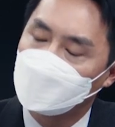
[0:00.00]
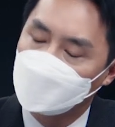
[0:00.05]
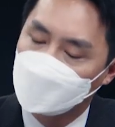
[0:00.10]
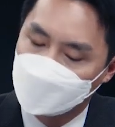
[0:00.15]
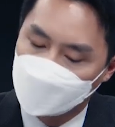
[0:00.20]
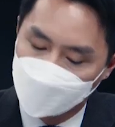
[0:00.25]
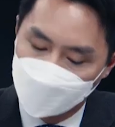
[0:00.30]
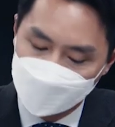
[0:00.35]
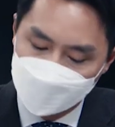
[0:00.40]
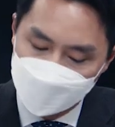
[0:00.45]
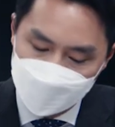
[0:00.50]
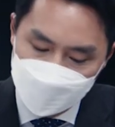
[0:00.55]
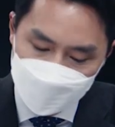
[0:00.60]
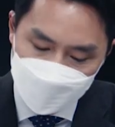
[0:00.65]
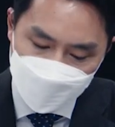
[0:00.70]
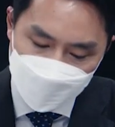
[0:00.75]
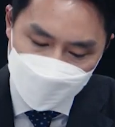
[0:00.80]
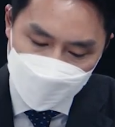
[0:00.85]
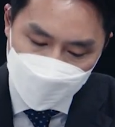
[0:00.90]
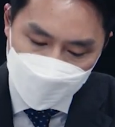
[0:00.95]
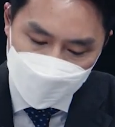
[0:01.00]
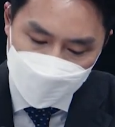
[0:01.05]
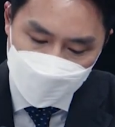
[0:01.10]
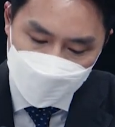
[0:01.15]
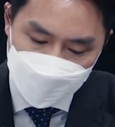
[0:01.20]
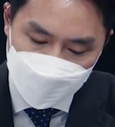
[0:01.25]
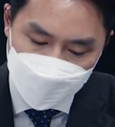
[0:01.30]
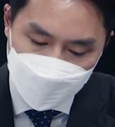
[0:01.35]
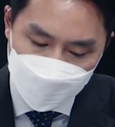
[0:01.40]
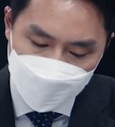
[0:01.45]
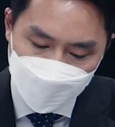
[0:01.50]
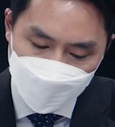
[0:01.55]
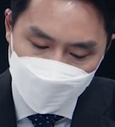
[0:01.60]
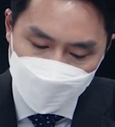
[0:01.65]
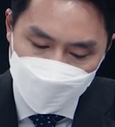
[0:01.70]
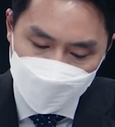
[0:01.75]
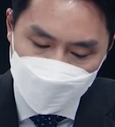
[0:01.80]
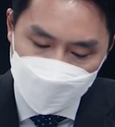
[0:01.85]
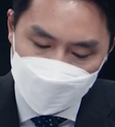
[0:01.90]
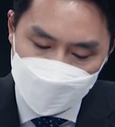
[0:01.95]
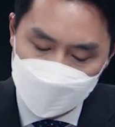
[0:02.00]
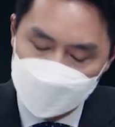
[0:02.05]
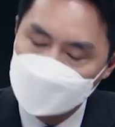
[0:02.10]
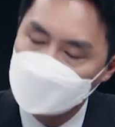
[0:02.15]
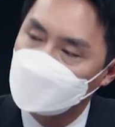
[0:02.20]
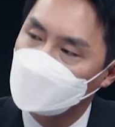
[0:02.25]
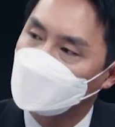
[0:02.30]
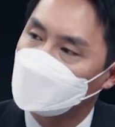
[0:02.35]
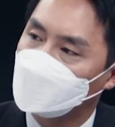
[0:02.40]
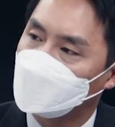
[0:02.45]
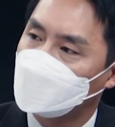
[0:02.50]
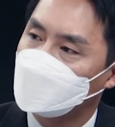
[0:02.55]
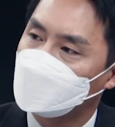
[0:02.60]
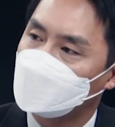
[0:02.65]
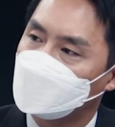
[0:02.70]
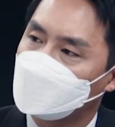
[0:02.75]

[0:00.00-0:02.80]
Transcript: 더욱더 큰 문제는 이제 이걸로 인한 일자리가